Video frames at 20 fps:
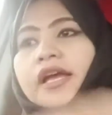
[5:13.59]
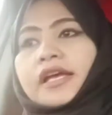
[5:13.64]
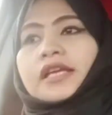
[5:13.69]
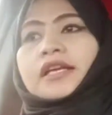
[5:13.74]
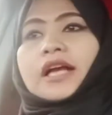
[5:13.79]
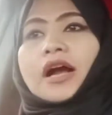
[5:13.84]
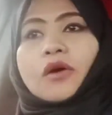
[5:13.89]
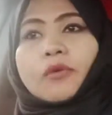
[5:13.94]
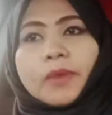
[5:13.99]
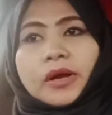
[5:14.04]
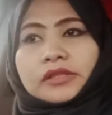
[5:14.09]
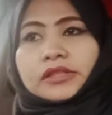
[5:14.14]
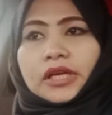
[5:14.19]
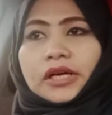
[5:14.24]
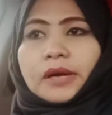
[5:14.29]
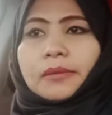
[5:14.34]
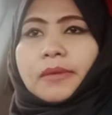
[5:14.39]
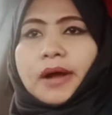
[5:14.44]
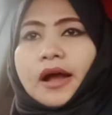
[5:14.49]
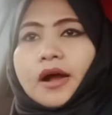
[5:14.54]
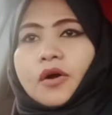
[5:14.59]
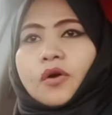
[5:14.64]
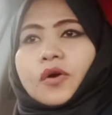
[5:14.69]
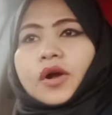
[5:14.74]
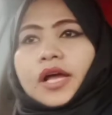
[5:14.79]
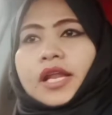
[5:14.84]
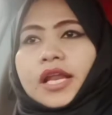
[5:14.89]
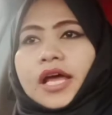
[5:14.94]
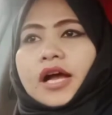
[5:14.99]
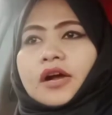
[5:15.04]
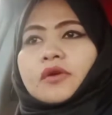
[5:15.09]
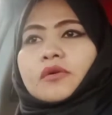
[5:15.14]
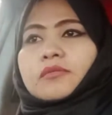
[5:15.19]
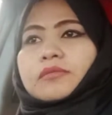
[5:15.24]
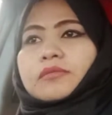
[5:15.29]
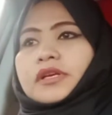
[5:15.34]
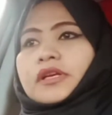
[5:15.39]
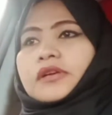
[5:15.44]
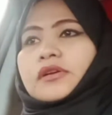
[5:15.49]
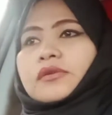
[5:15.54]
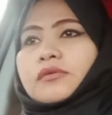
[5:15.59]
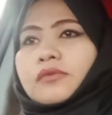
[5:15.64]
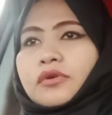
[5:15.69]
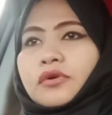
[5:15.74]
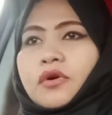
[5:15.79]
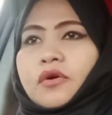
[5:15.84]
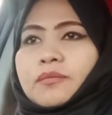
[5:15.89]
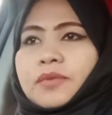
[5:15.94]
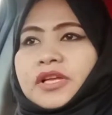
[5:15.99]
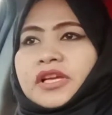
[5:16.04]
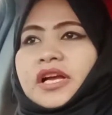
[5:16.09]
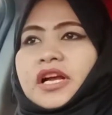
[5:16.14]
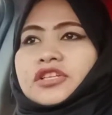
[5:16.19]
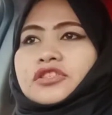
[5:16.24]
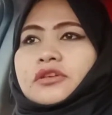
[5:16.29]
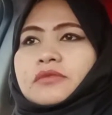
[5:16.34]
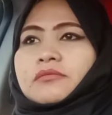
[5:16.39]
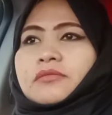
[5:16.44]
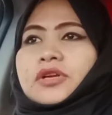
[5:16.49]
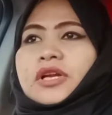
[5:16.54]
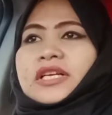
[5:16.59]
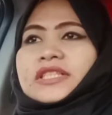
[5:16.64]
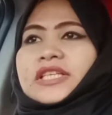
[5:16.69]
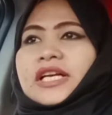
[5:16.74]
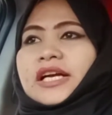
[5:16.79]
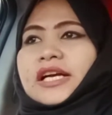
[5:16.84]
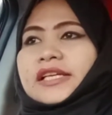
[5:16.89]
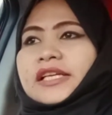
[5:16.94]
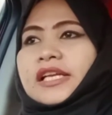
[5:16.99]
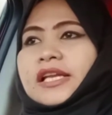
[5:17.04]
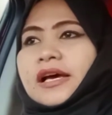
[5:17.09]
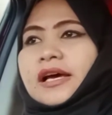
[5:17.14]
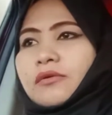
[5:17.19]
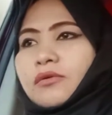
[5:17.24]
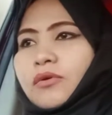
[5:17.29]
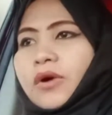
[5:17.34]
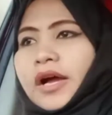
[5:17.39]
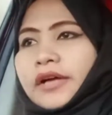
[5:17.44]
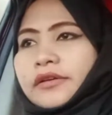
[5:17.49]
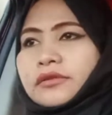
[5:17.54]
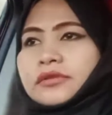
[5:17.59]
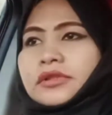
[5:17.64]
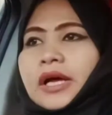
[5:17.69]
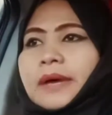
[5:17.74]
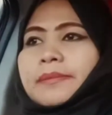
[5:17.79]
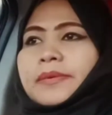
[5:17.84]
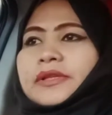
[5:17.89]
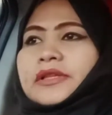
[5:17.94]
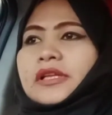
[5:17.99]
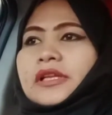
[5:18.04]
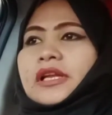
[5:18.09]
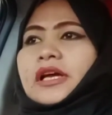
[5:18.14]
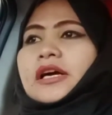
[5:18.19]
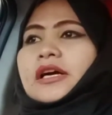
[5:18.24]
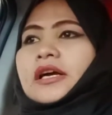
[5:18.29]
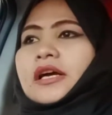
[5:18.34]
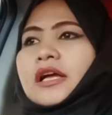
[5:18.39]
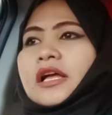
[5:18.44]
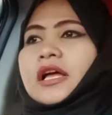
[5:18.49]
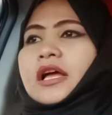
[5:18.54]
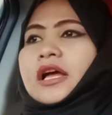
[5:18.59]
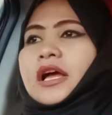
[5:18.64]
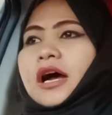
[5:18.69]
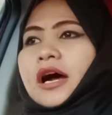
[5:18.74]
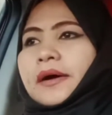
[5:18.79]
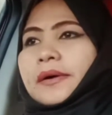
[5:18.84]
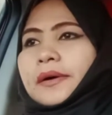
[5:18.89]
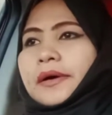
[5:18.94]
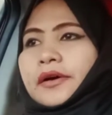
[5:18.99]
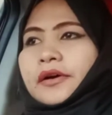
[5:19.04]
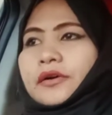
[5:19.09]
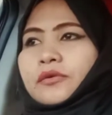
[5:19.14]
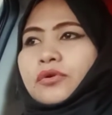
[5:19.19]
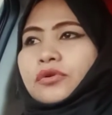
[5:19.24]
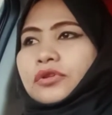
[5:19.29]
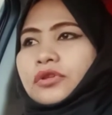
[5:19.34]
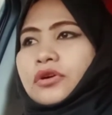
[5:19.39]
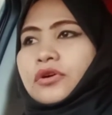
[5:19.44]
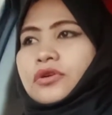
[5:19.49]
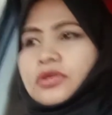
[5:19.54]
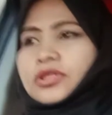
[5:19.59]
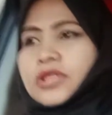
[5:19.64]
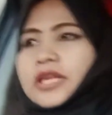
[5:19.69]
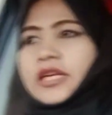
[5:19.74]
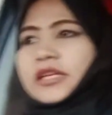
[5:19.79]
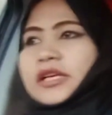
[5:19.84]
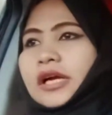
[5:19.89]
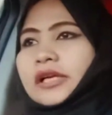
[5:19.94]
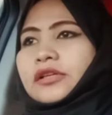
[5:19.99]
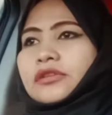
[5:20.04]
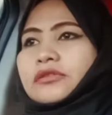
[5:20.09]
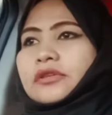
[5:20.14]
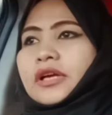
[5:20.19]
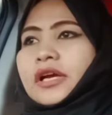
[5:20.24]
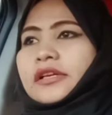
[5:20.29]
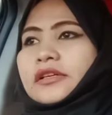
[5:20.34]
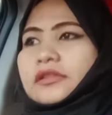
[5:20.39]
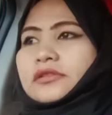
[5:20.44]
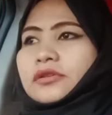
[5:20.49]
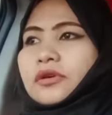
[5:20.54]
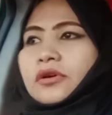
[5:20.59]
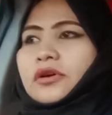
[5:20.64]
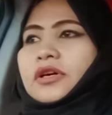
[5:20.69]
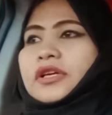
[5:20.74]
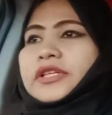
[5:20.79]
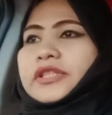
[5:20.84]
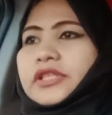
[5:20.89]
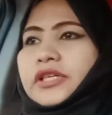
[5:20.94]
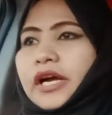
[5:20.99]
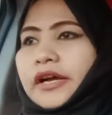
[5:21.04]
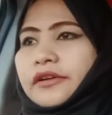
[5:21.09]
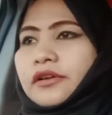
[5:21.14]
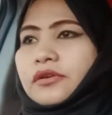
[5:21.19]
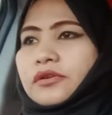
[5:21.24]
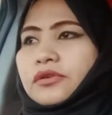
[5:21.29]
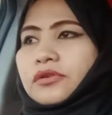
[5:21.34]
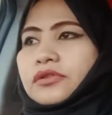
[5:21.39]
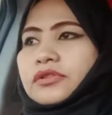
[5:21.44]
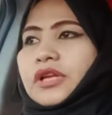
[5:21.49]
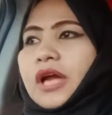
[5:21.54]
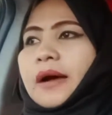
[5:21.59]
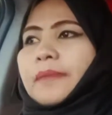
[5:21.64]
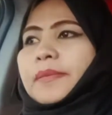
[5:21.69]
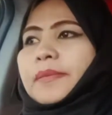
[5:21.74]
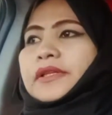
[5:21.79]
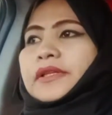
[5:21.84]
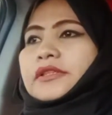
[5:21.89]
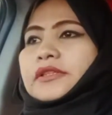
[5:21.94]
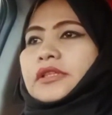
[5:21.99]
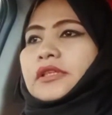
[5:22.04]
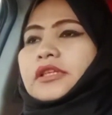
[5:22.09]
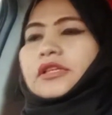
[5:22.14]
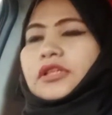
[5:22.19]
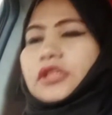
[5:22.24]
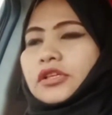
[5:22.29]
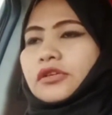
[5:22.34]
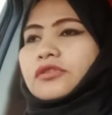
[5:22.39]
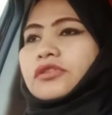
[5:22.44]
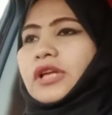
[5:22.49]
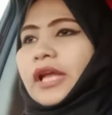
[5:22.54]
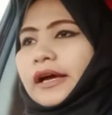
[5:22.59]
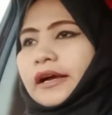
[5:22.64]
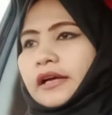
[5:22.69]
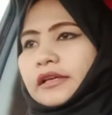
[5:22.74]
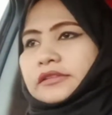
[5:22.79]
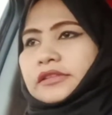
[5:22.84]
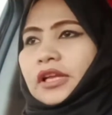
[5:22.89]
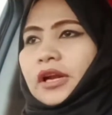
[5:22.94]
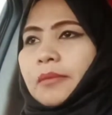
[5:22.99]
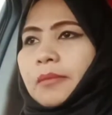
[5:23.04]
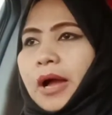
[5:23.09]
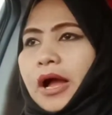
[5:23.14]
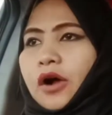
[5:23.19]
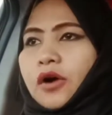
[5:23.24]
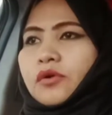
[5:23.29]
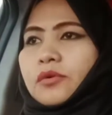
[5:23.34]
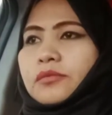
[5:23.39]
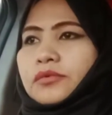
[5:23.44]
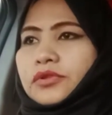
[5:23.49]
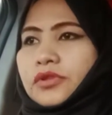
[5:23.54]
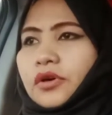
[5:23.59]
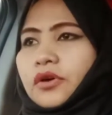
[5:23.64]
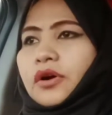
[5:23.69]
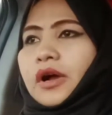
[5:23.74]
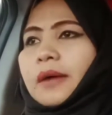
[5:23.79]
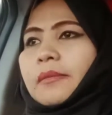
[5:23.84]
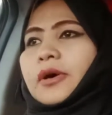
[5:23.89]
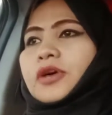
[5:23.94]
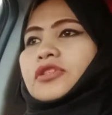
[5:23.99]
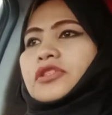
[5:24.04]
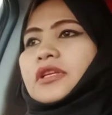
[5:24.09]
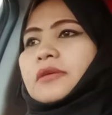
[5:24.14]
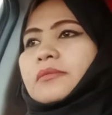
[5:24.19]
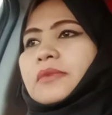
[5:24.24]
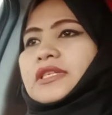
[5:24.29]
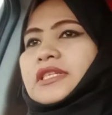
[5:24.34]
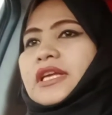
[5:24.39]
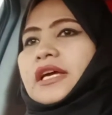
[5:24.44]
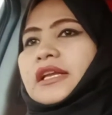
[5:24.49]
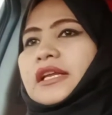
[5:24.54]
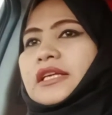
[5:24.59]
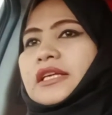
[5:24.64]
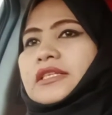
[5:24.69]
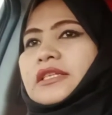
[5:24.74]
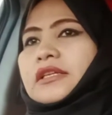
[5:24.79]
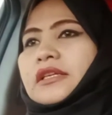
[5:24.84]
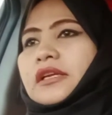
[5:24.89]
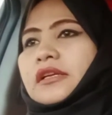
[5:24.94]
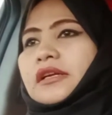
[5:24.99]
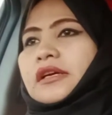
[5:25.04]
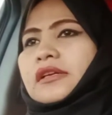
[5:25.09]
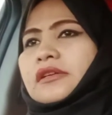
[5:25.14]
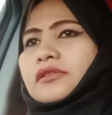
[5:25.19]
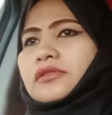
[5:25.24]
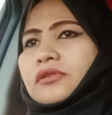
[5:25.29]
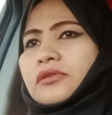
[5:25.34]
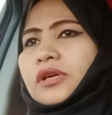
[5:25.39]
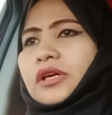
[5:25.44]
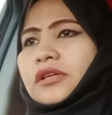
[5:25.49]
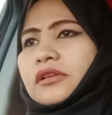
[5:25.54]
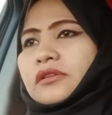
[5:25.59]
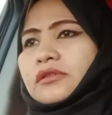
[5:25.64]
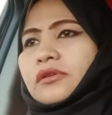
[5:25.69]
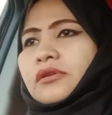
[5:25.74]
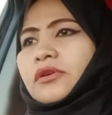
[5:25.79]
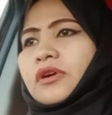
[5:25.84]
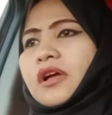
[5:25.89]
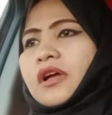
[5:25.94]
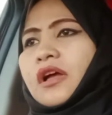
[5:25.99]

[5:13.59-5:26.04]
Ikaw magtrabaho ka lang, Yung obligasyon mo lang sa kanila kung anong dapat nilang uh, utusin, ganito ganito, kayo yun dapat. Yun lang ang trabaho nyo. About naman sa resident, ganito ganito,